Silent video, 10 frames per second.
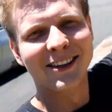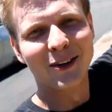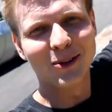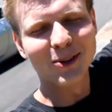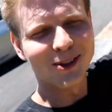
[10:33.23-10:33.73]

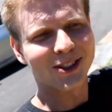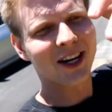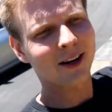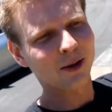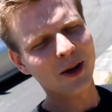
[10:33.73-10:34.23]
Deu tudo
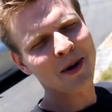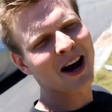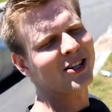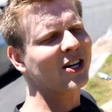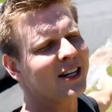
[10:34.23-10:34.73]
certo. Eu dei uma
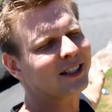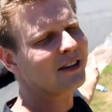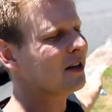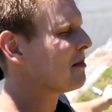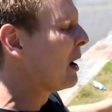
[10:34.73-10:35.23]
erradinha ali,
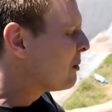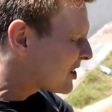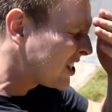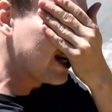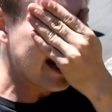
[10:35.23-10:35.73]
vocês viram, mas não
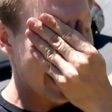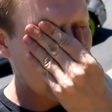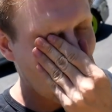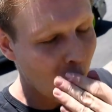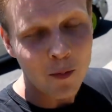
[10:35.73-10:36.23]
tinha
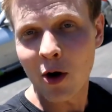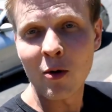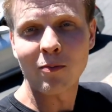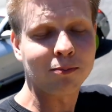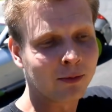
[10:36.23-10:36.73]
como.
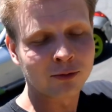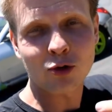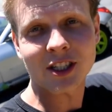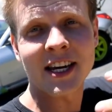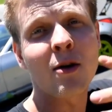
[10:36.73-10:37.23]
Eu não
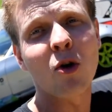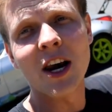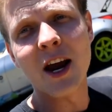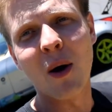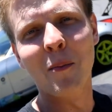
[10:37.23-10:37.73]
consegui
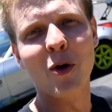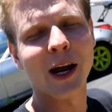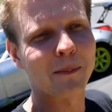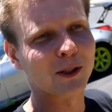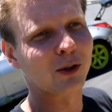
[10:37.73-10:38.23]
engolir o
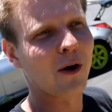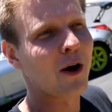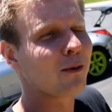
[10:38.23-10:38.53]
hambúrguer, pessoal.